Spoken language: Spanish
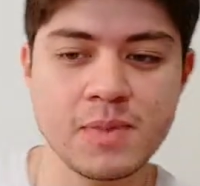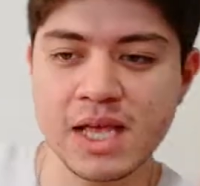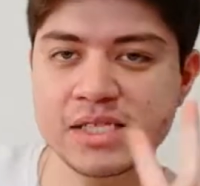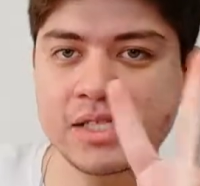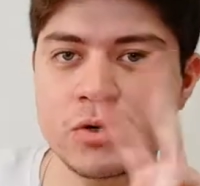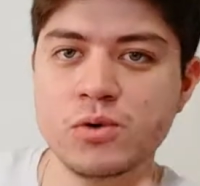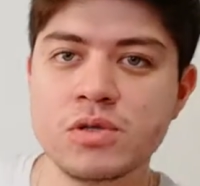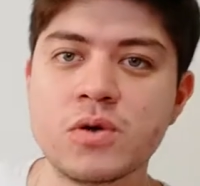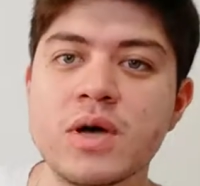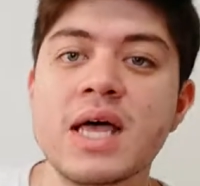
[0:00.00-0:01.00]

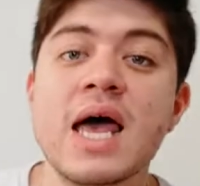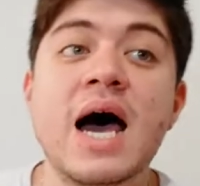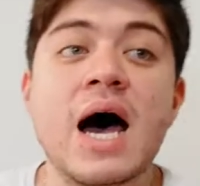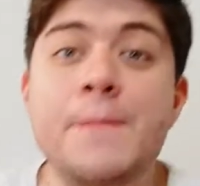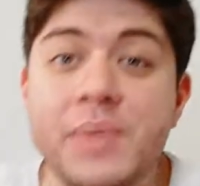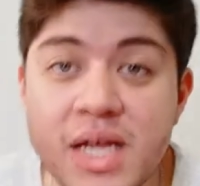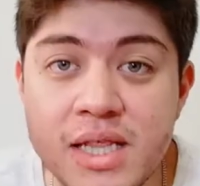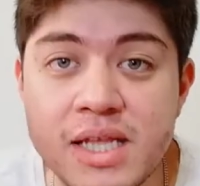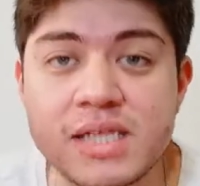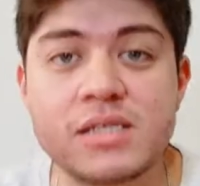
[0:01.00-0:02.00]
Segundo,
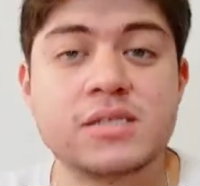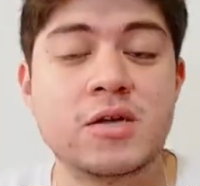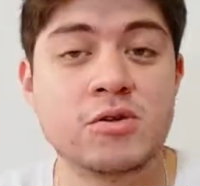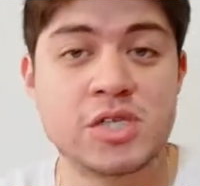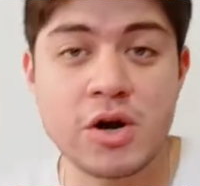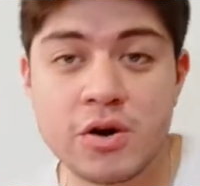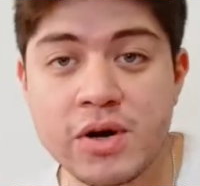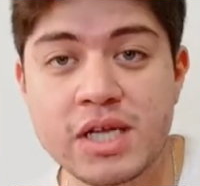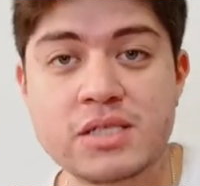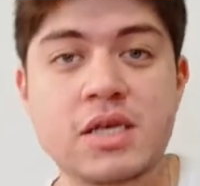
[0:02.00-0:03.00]
aprendes de los
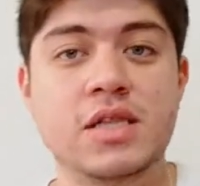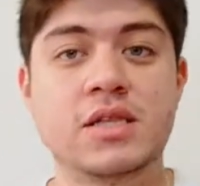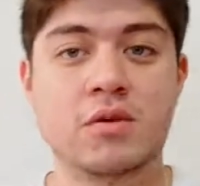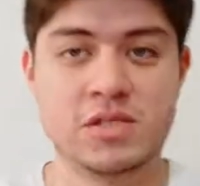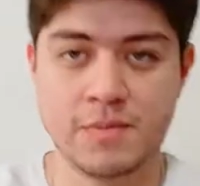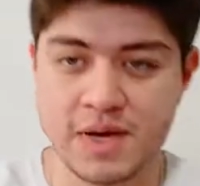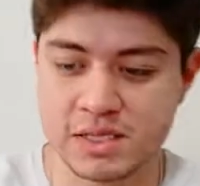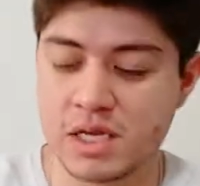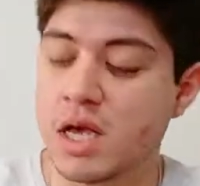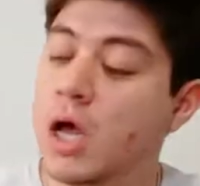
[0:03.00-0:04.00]
errores de los demás.